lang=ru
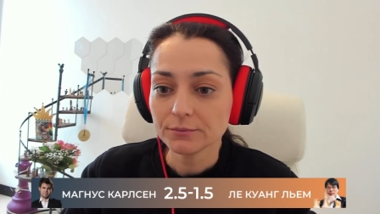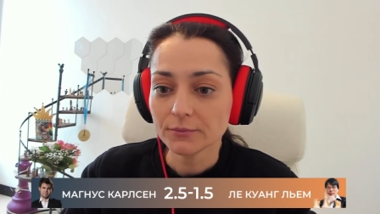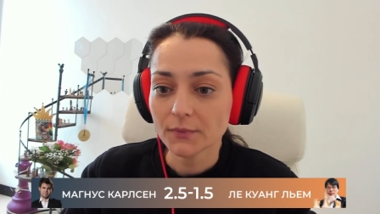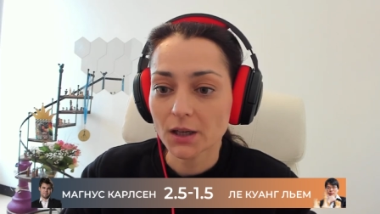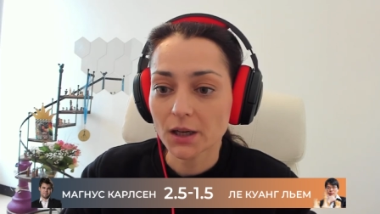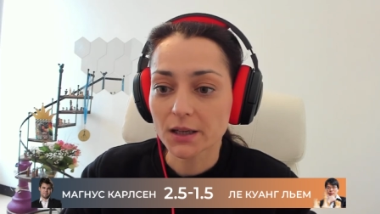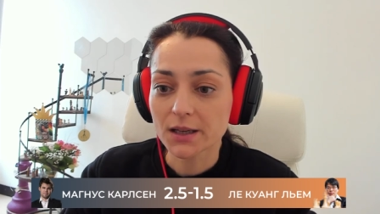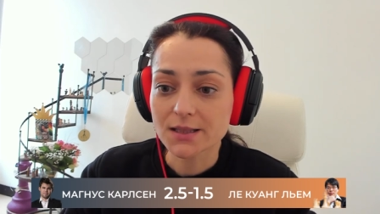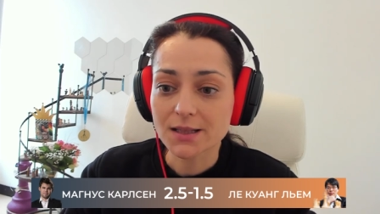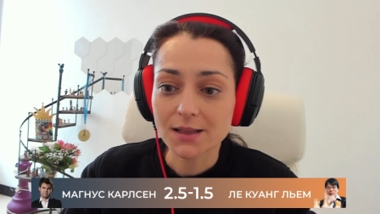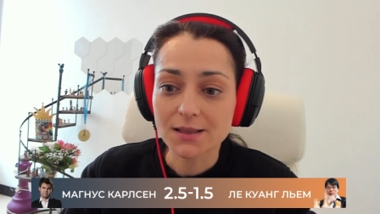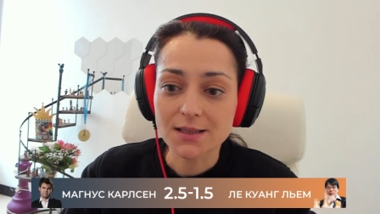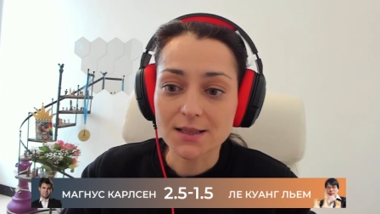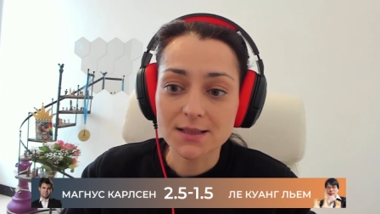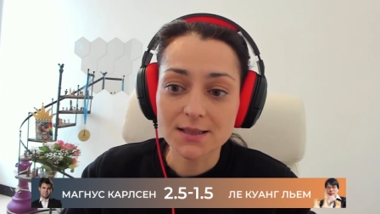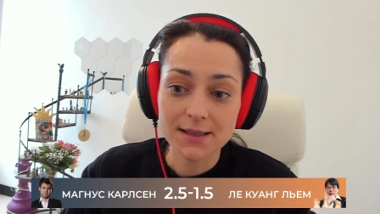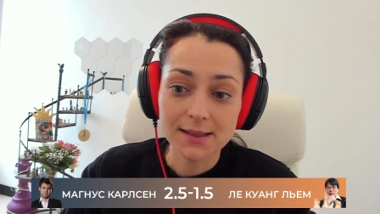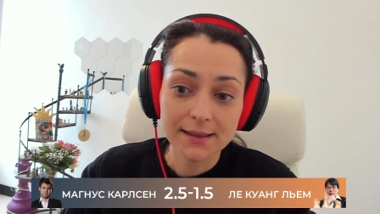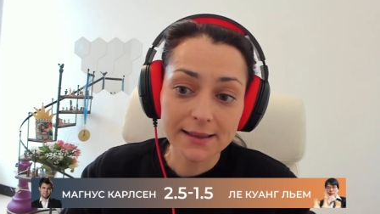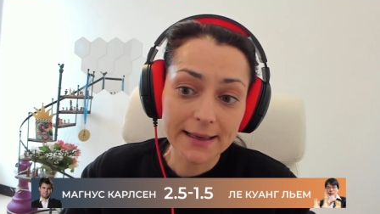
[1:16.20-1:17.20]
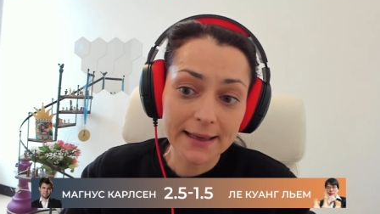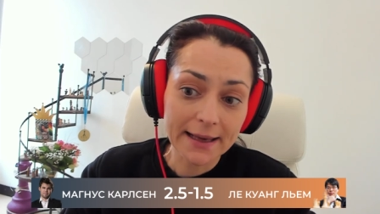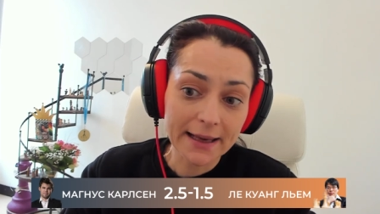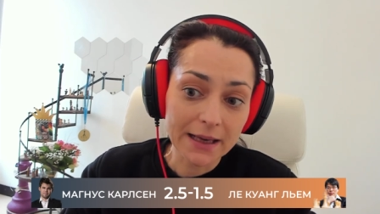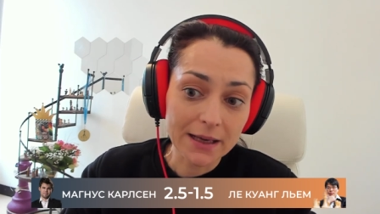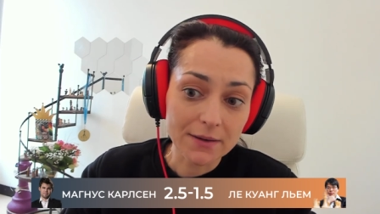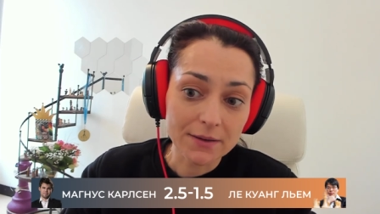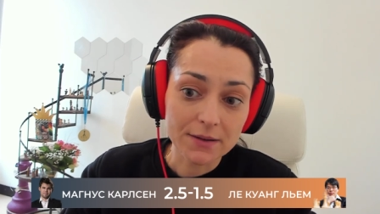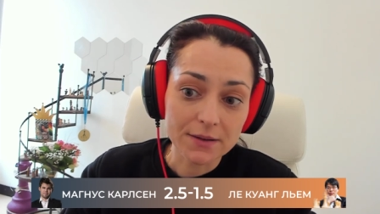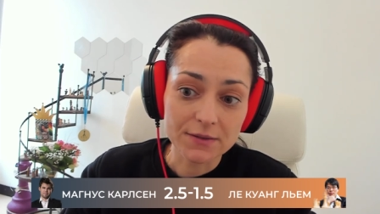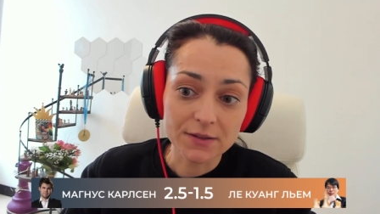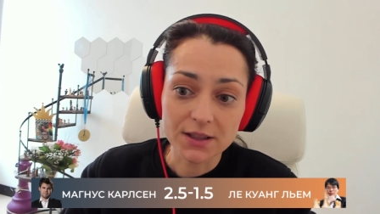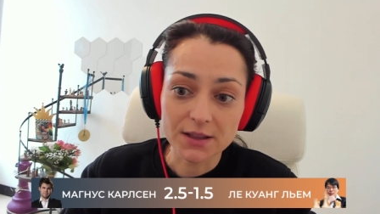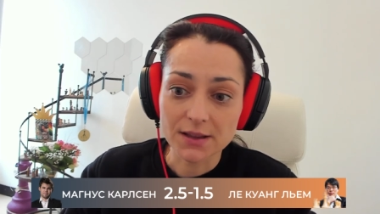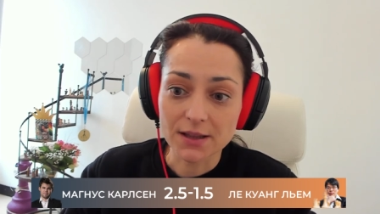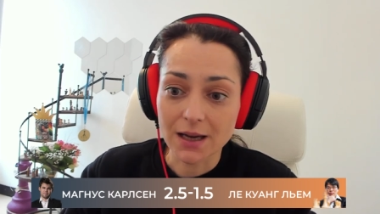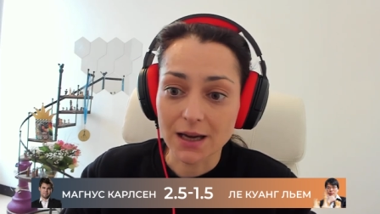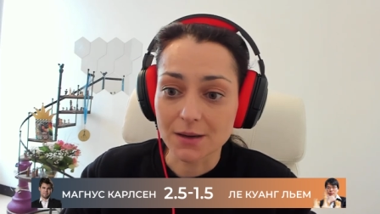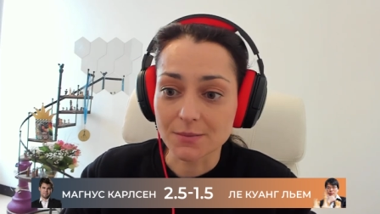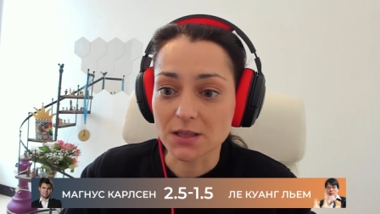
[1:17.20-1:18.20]
оказался сильнее
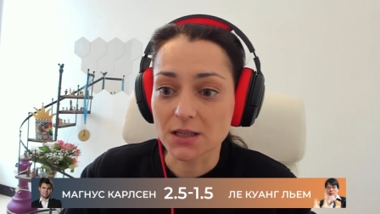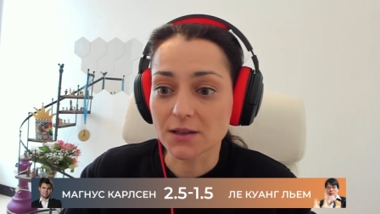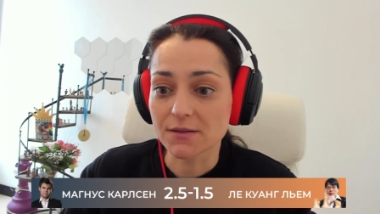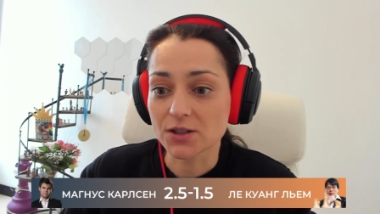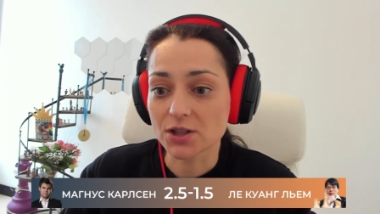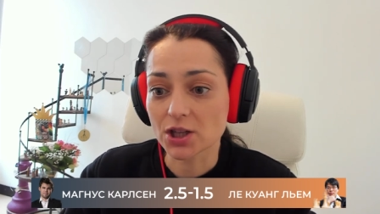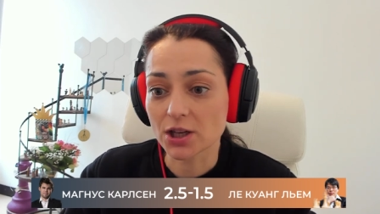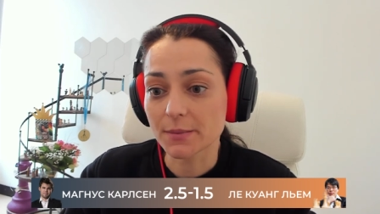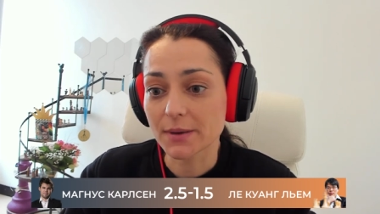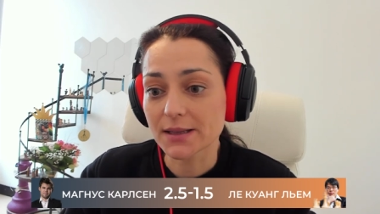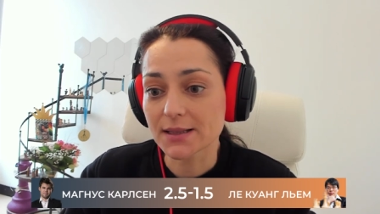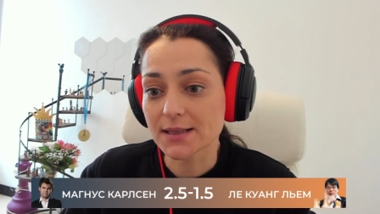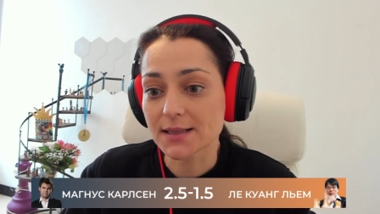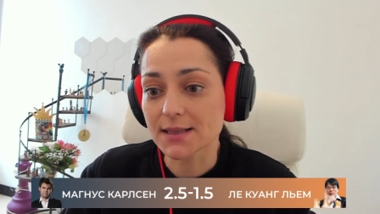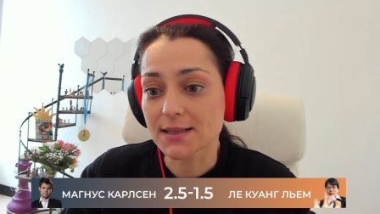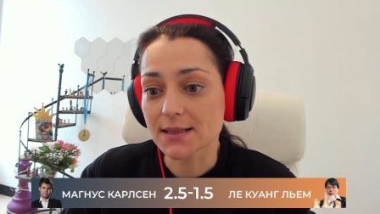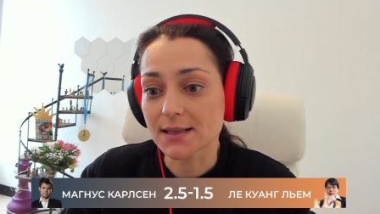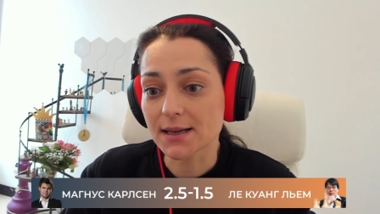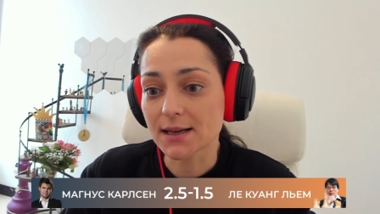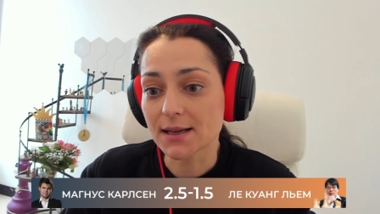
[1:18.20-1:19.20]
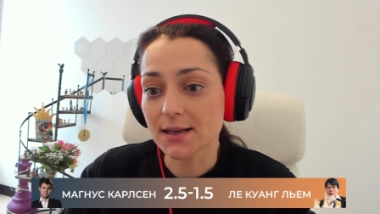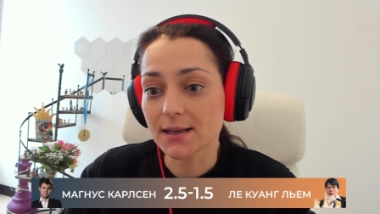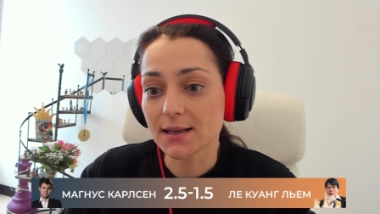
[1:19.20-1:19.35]
вьетнамского шахматиста